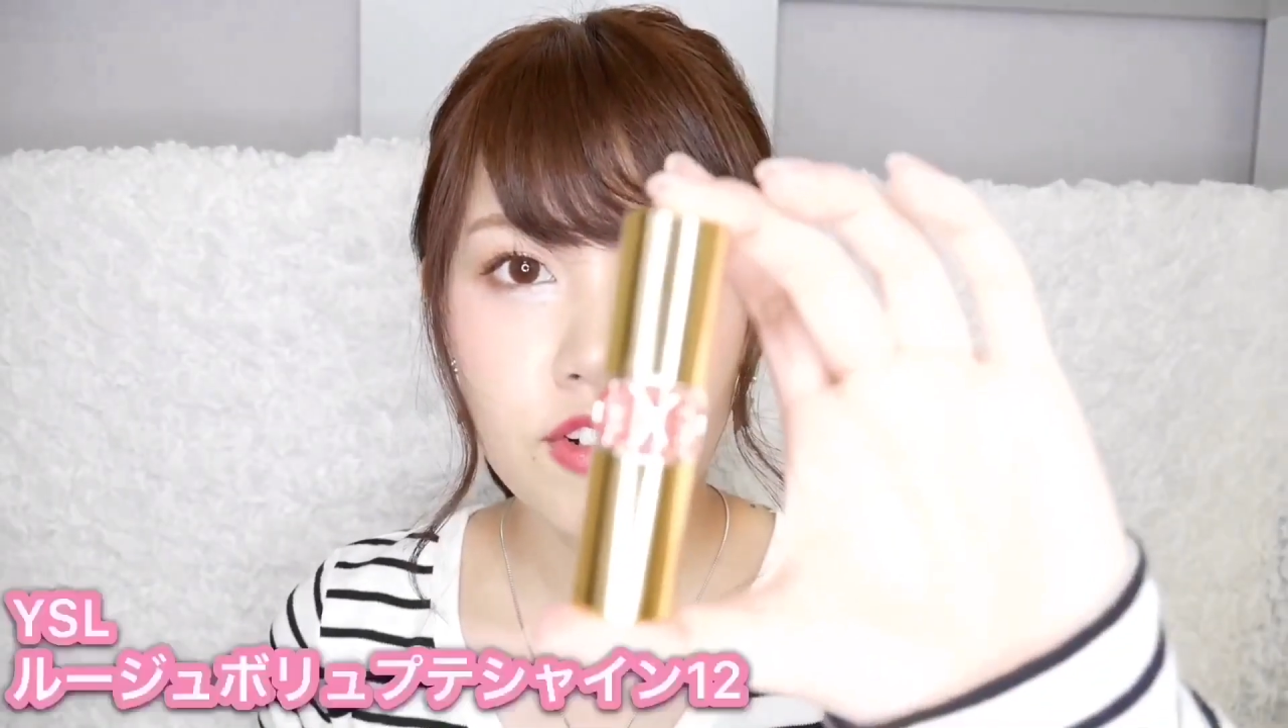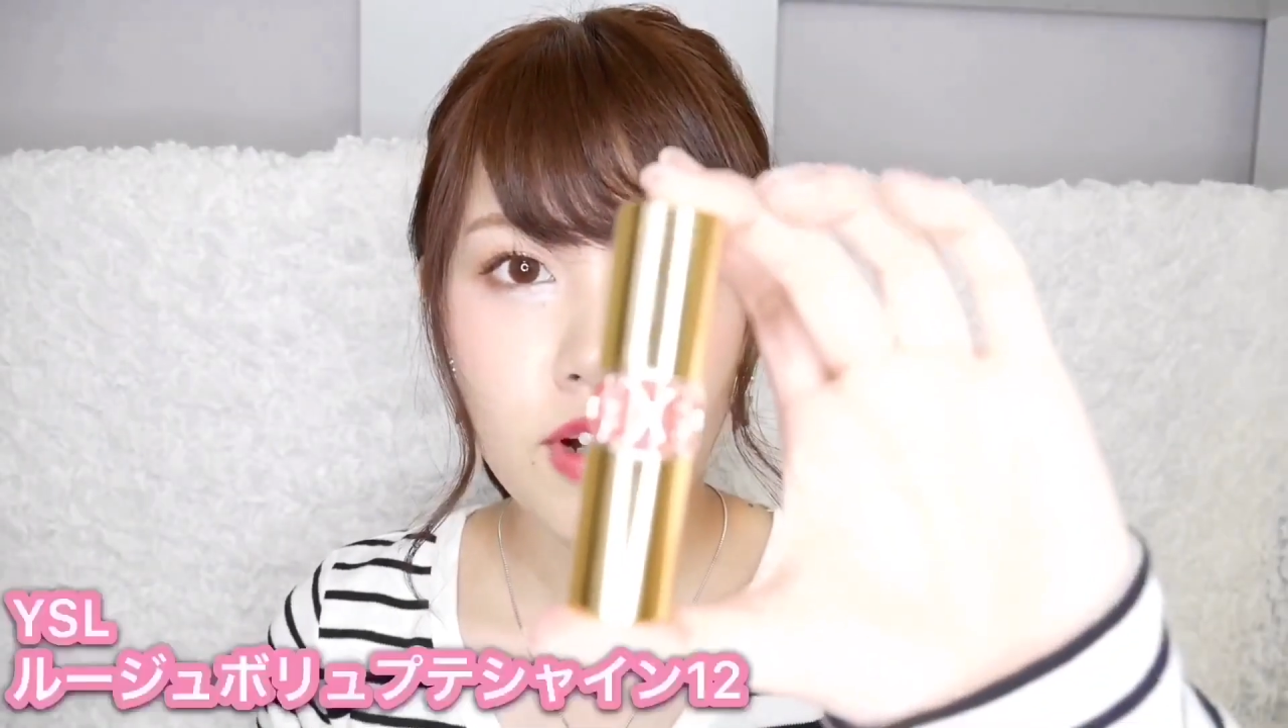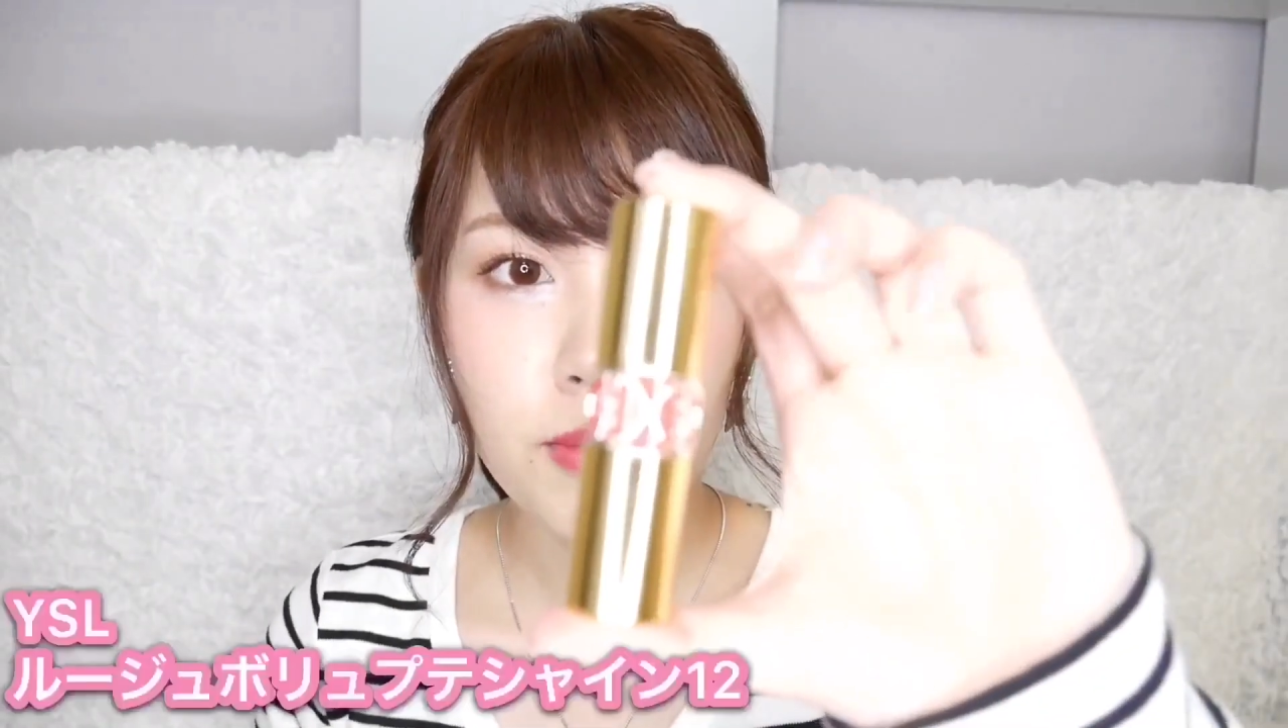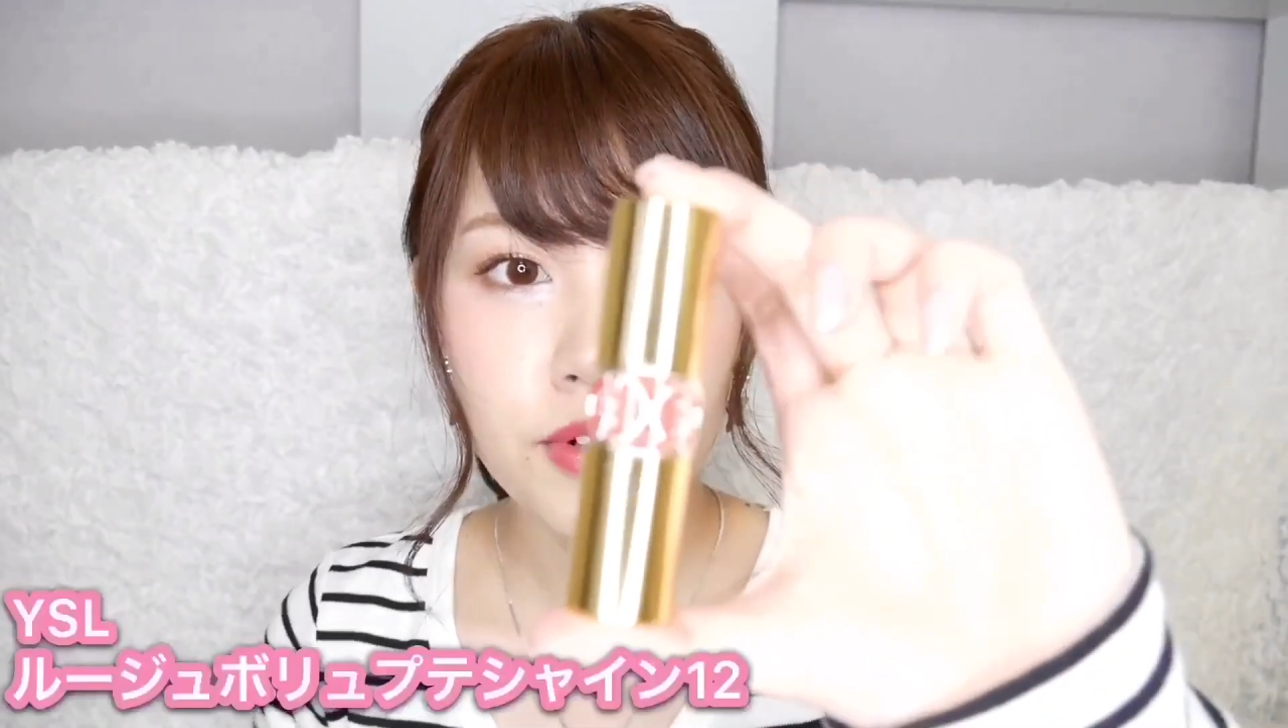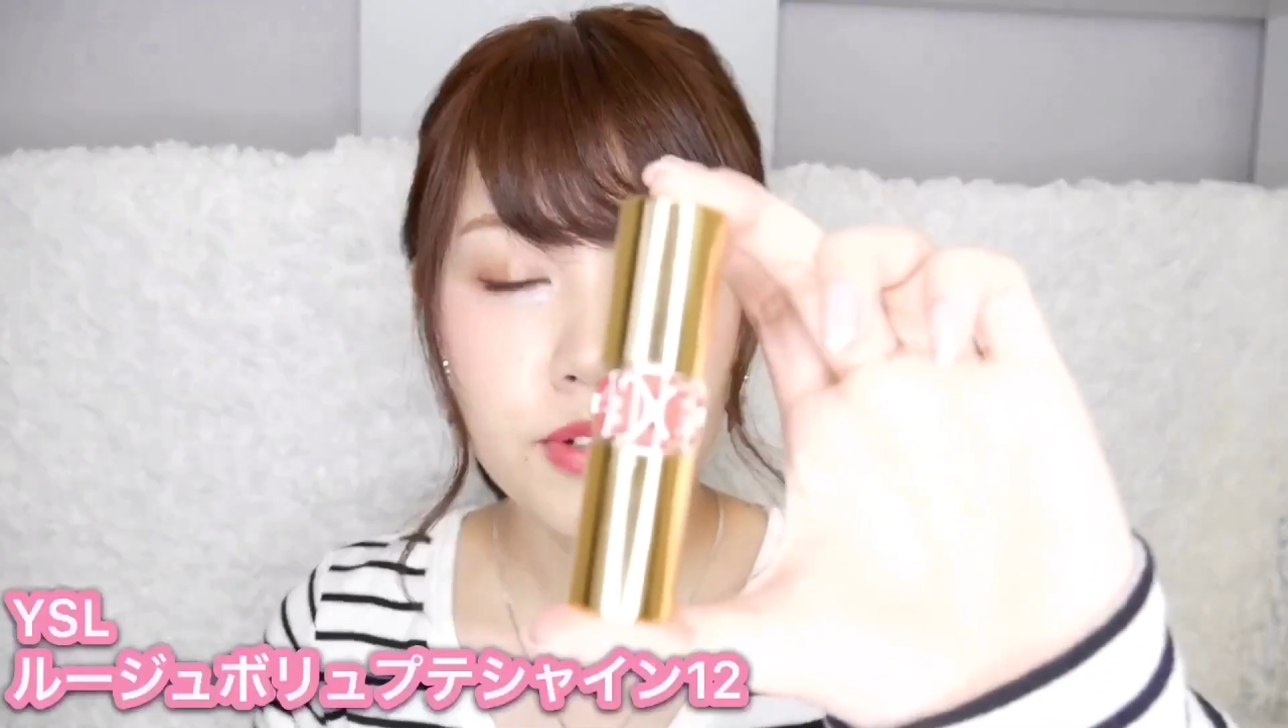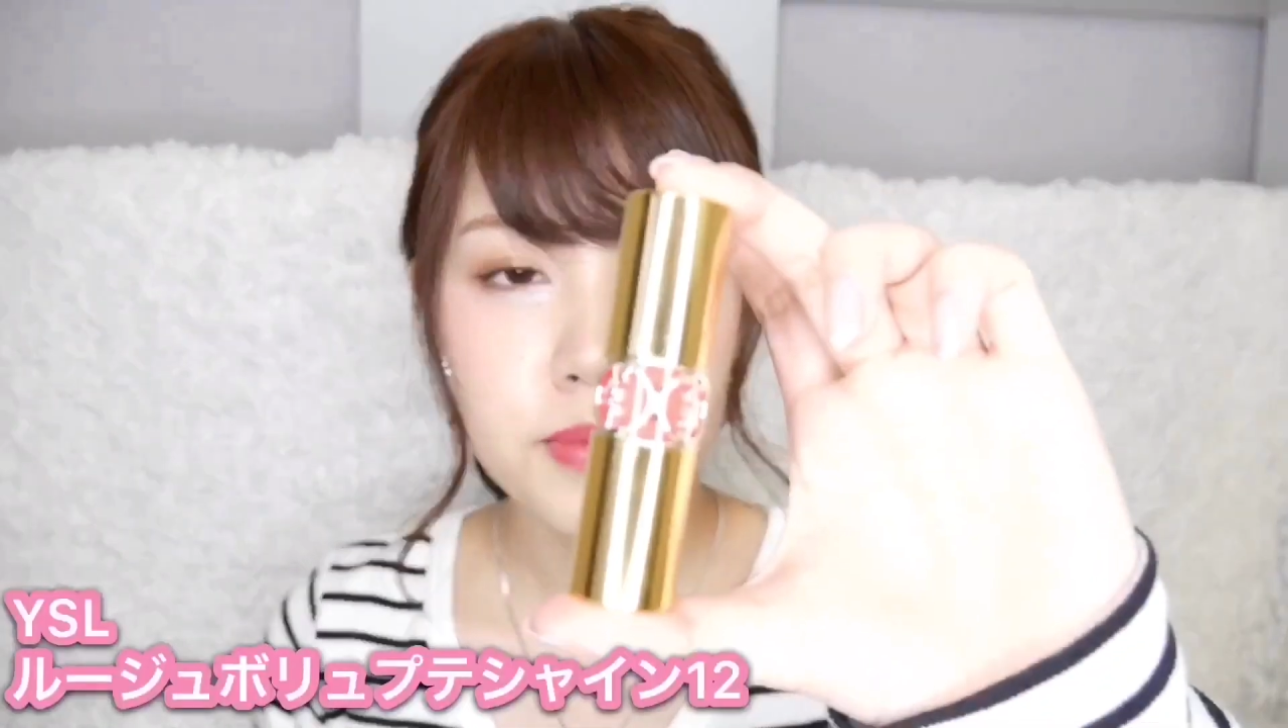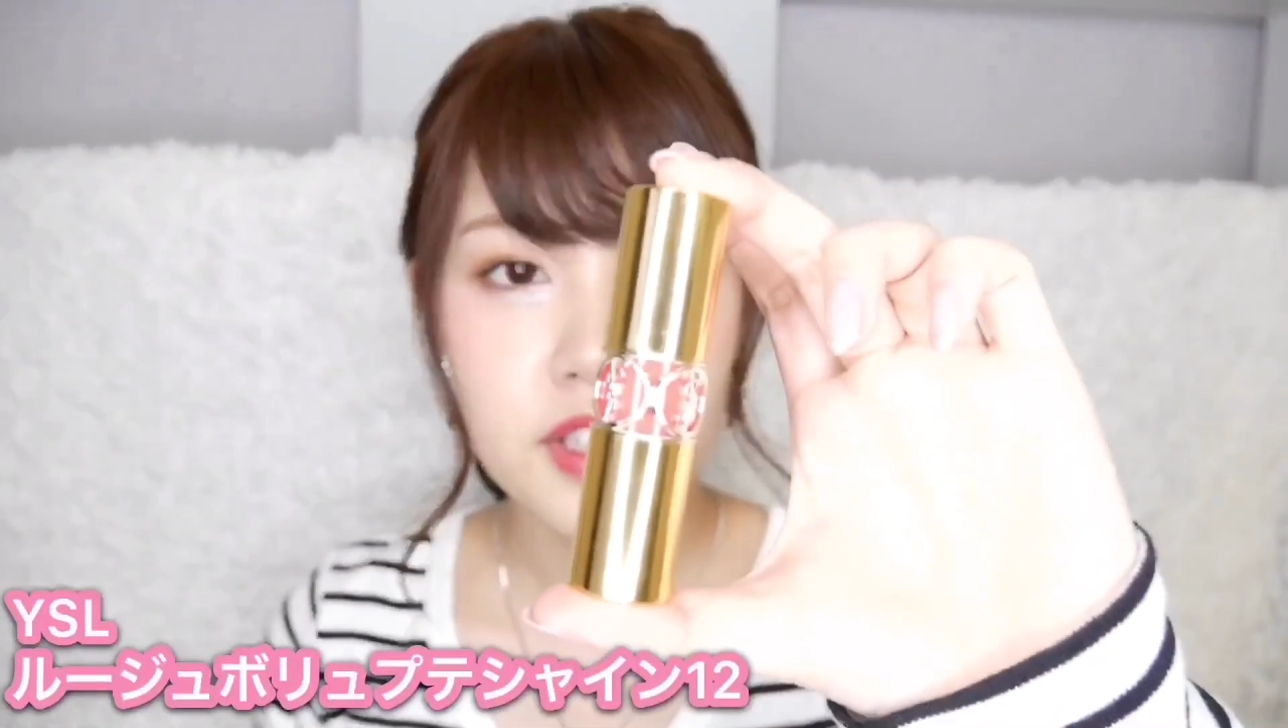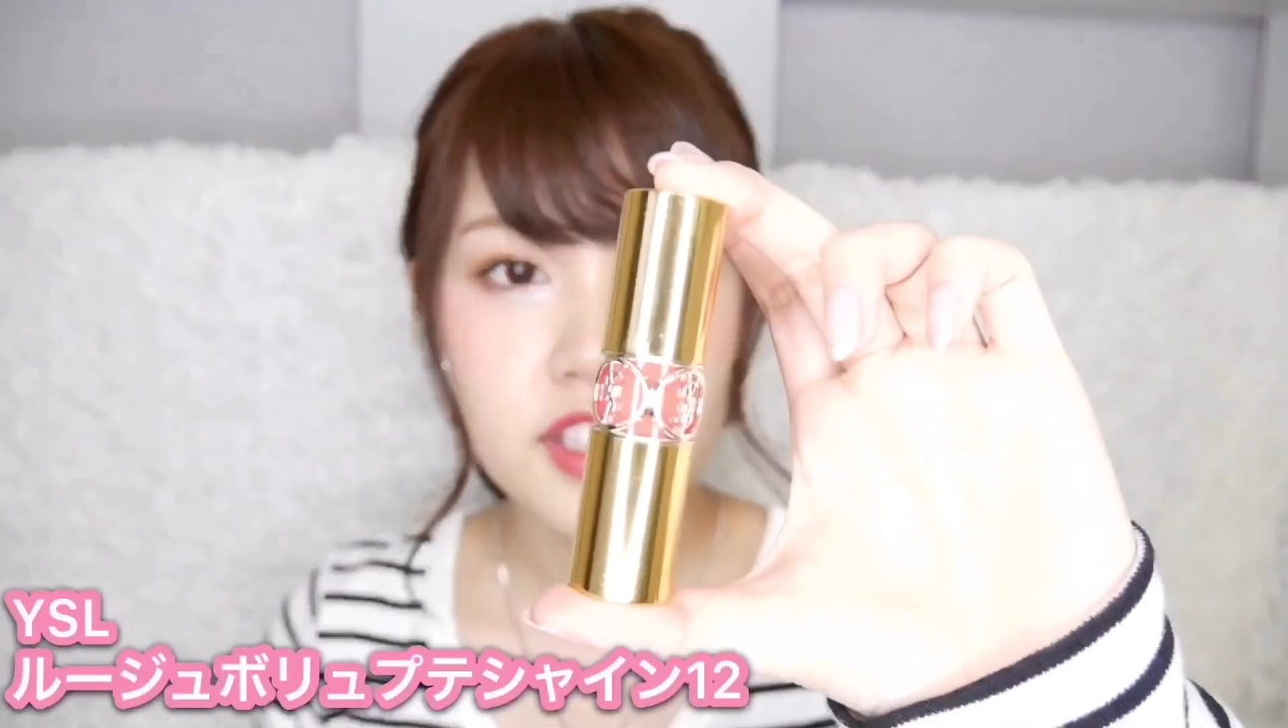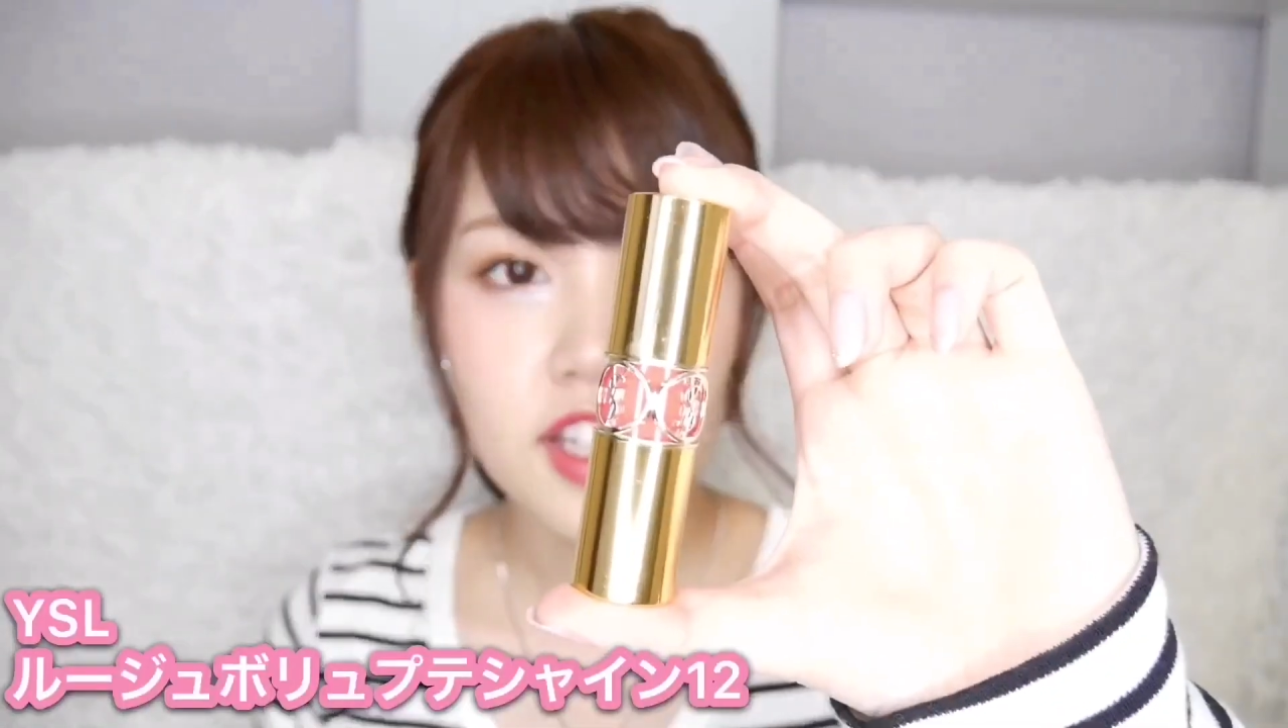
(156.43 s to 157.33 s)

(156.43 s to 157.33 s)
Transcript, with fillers: はボリュプテ